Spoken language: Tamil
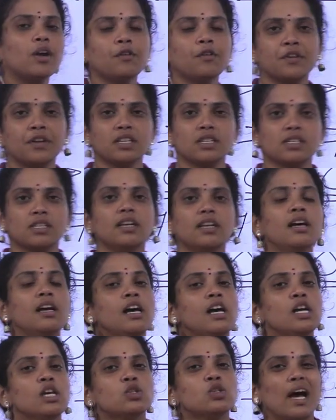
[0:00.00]
ஃப்ரெஷ்ஷு
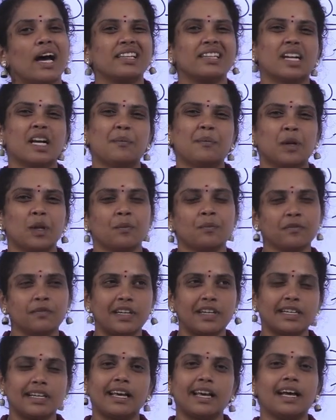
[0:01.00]
ஸோ அதுக்கப்புறம்
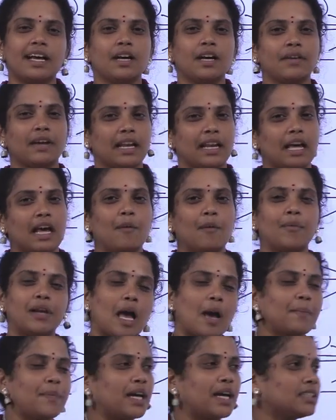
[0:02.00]
வீட்டில் வேலை
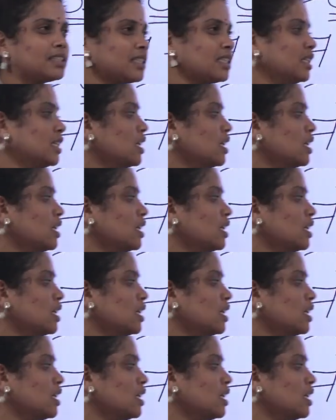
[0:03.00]
அப்படிலாம் பார்த்துட்டு